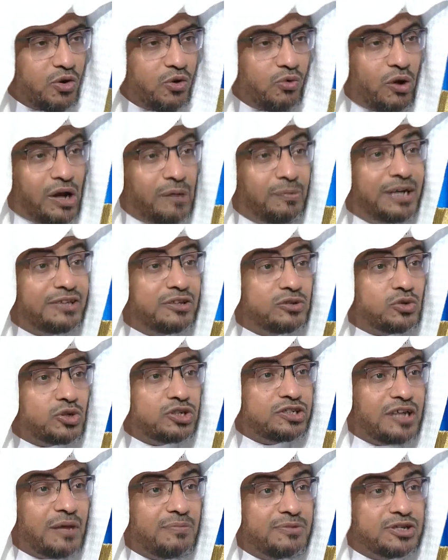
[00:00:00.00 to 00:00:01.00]
وعبادة
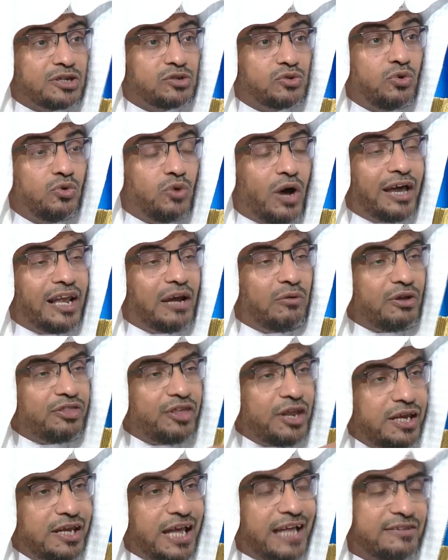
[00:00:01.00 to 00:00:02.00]
الشمس يدل على
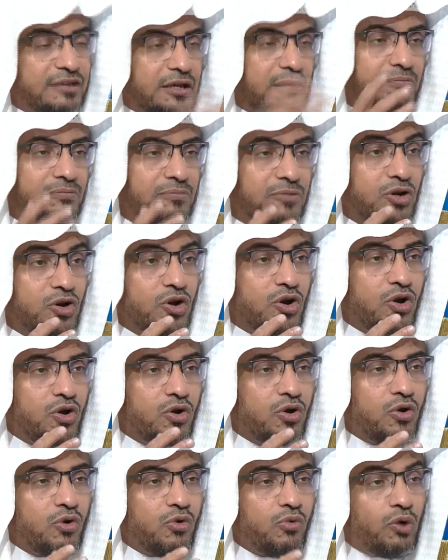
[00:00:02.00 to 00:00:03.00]
وثنيتهم
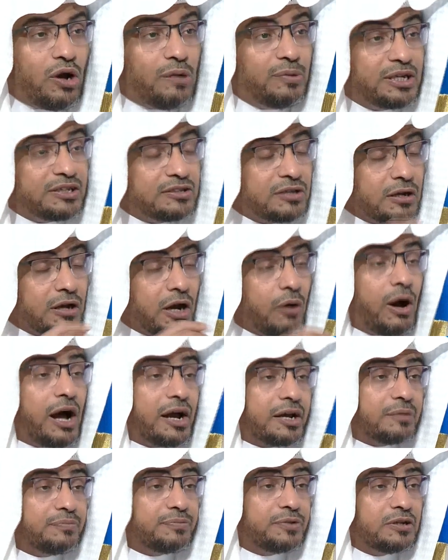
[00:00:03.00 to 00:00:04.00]
وعبادة
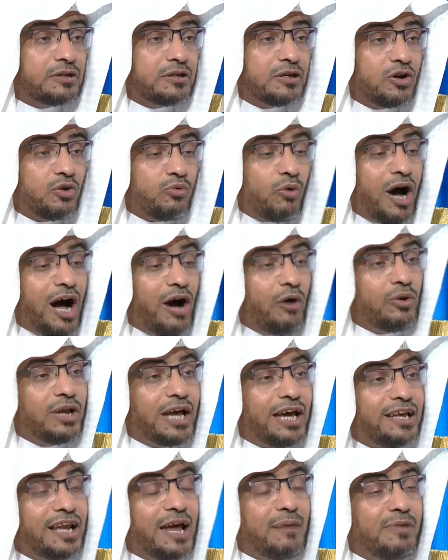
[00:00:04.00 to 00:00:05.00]
الكواكب
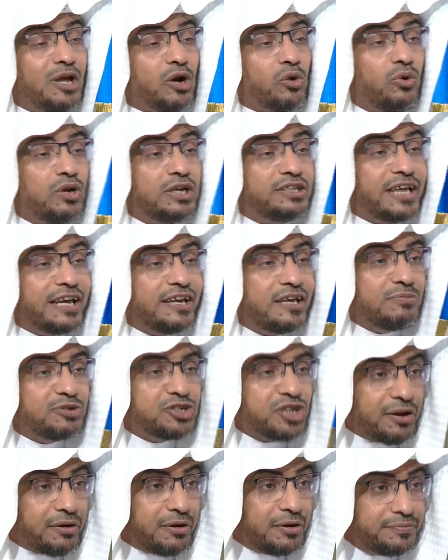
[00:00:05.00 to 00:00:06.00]
وهؤلاء لم يكن لديهم
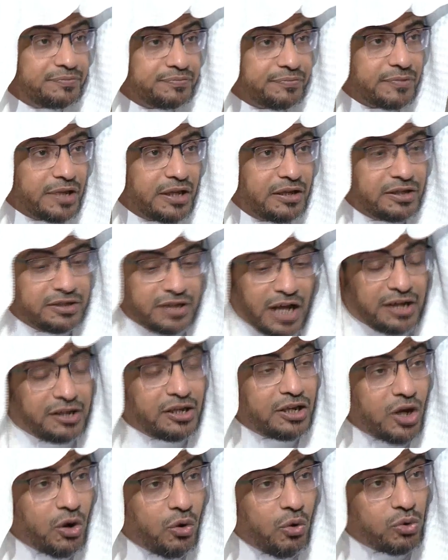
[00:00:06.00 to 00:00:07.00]
شرع
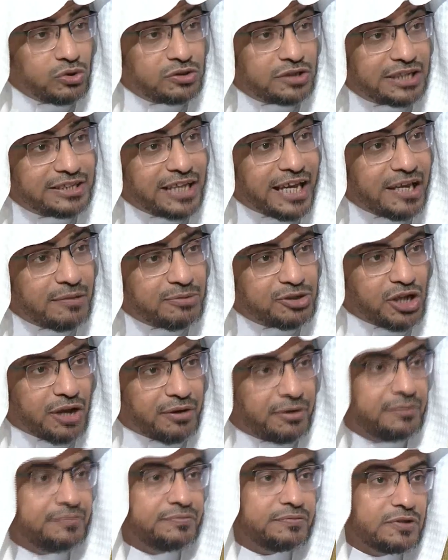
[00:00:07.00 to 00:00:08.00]
يعني اليهود لديهم
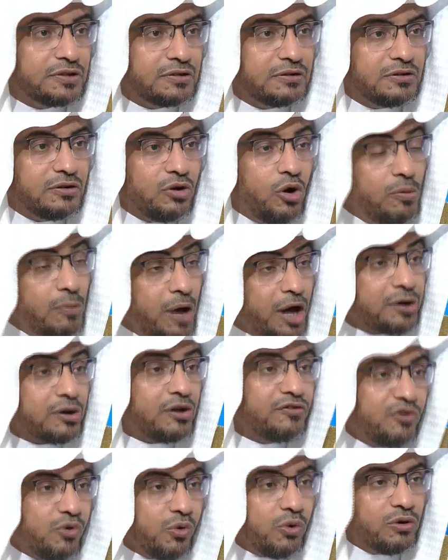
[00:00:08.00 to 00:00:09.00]
شرع هم
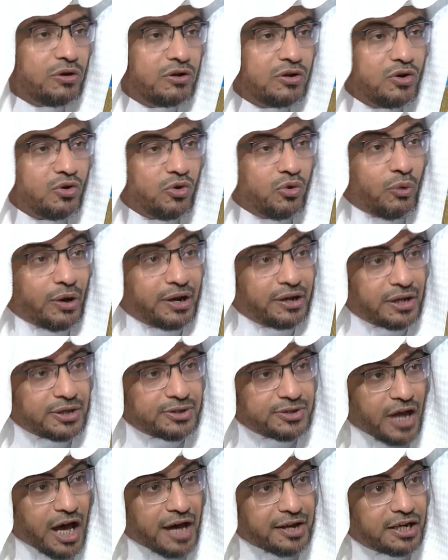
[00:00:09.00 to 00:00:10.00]
حرفوه
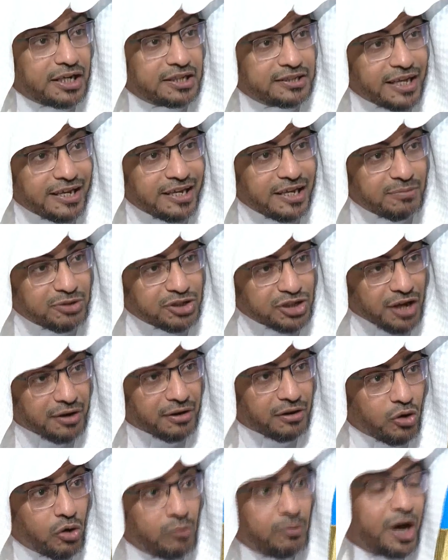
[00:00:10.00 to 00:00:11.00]
والنصارى لديهم
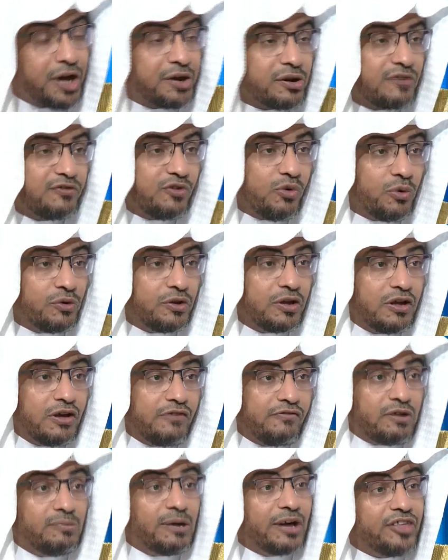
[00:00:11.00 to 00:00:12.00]
شرع هم حرفوه
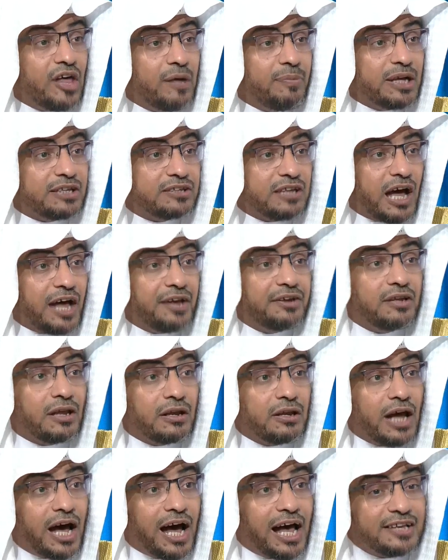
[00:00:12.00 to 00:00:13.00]
فما ثبت أن
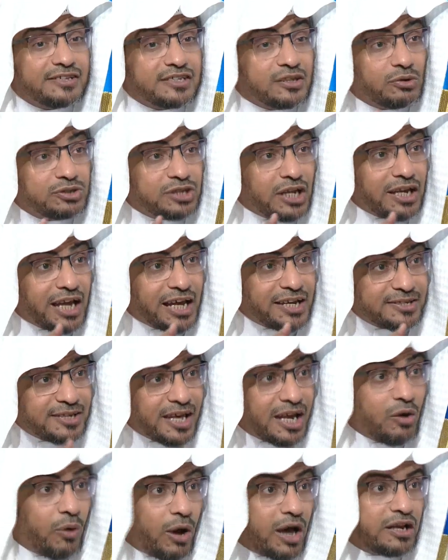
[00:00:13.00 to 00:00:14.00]
الله عز وجل
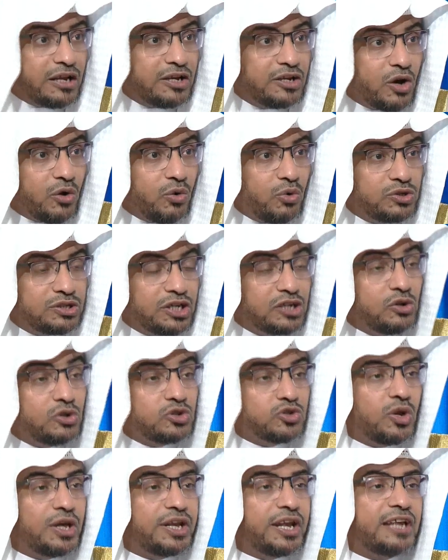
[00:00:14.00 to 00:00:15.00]
أنزله على اليهود
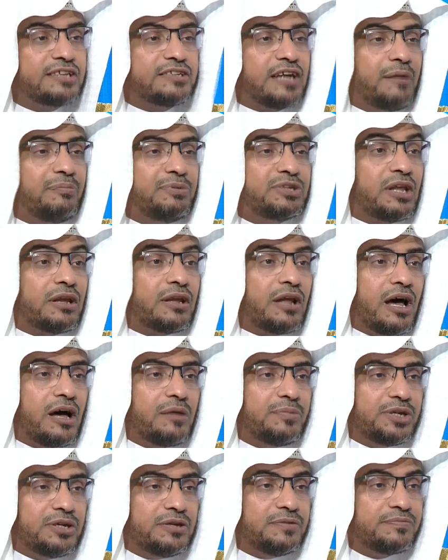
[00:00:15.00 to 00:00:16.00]
يجوز لنا أن نتعبد الله
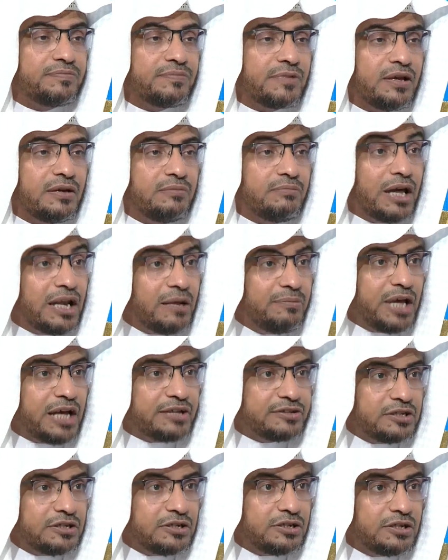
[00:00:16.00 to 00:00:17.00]
به ما لم
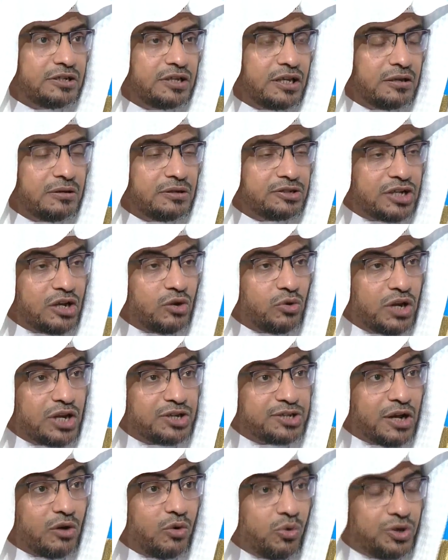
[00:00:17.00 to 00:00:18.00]
يأتي شيء
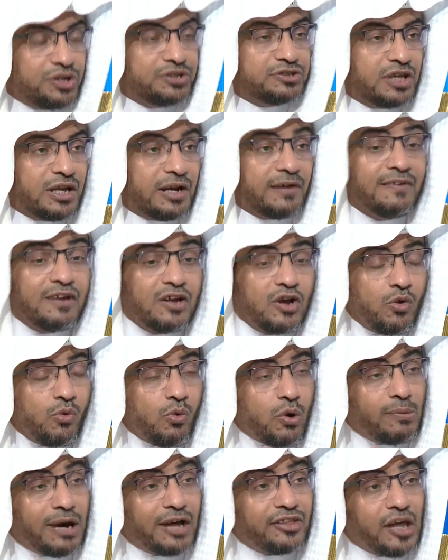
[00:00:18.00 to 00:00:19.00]
ينسخه عندنا
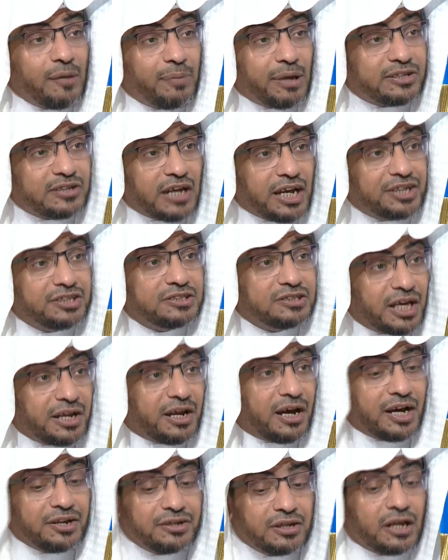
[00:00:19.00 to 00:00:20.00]
وما ثبت
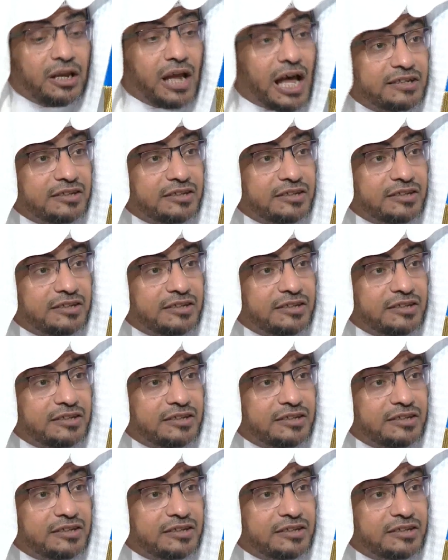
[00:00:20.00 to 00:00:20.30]
عندنا أن الله